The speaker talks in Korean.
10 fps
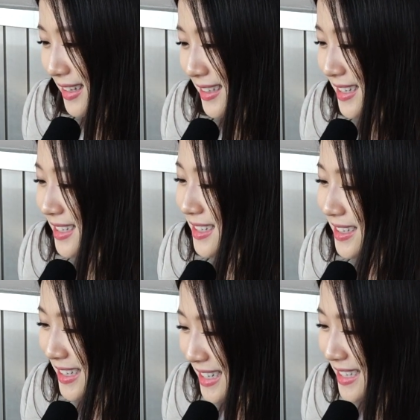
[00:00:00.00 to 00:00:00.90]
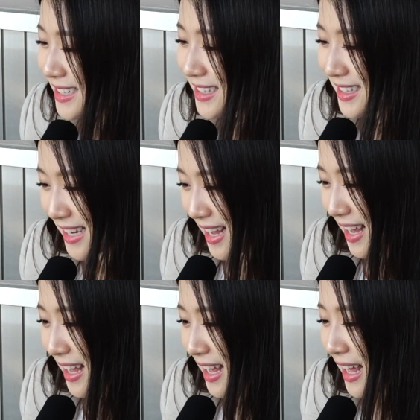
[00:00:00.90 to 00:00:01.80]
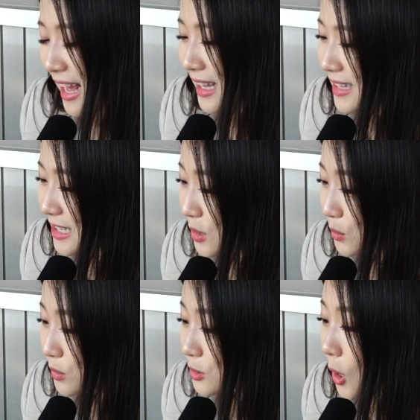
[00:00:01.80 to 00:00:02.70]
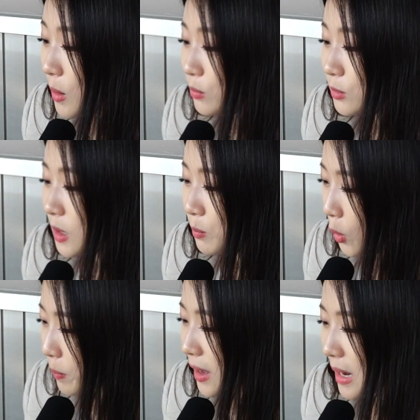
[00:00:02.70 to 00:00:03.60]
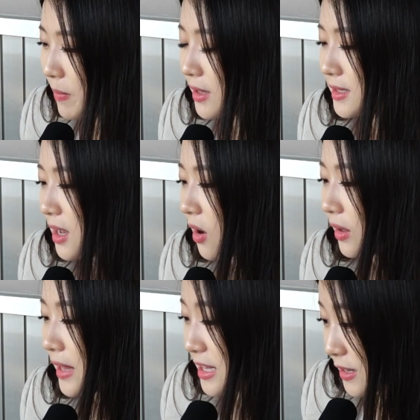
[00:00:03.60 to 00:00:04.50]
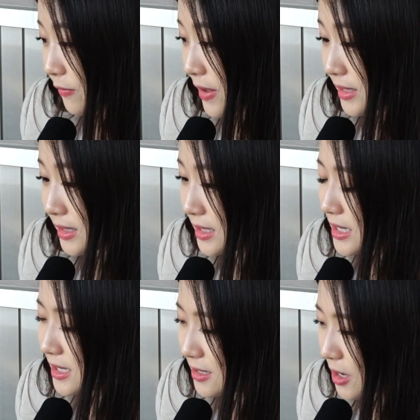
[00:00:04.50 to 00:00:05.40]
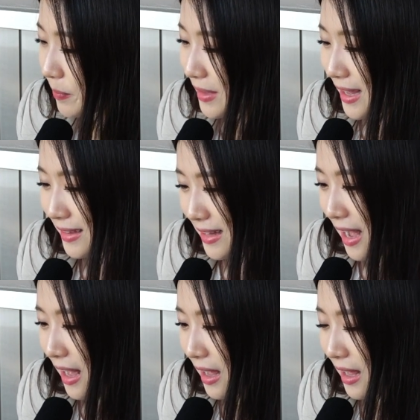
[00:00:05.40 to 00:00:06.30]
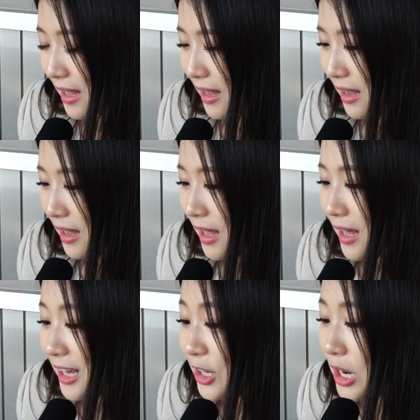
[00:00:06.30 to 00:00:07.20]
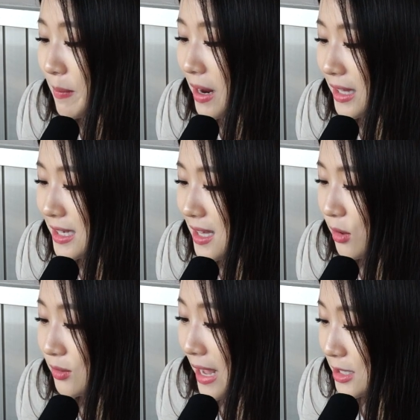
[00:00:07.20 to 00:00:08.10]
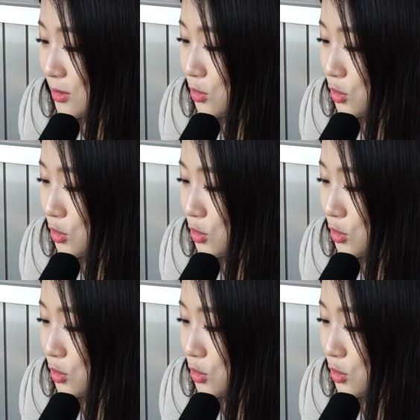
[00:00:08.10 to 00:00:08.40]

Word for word: 시즌 7승째. 타선도 처음부터 폭발하면서 대전 팬들을 즐겁게 했다. 1회 말 2사 후 대전